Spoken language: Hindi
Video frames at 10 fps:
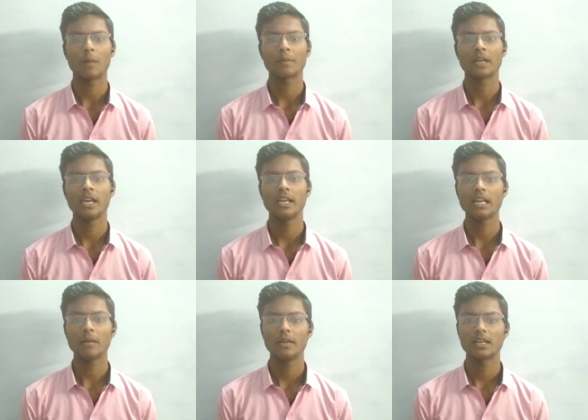आपके
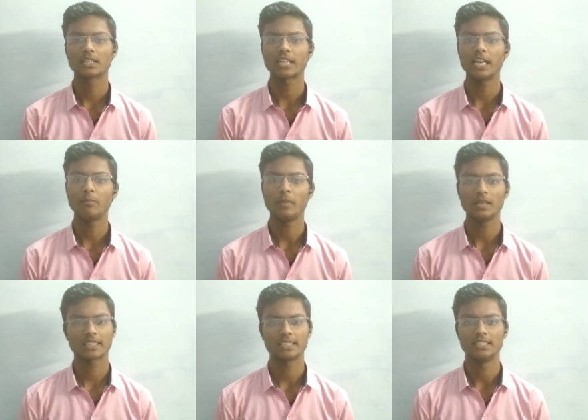एरिया में एक साइट
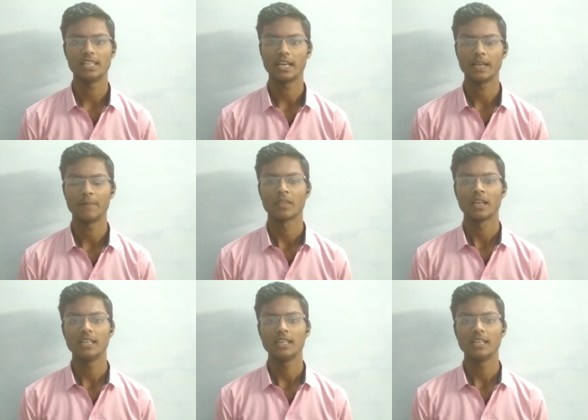प्लेस कर दी जाएगी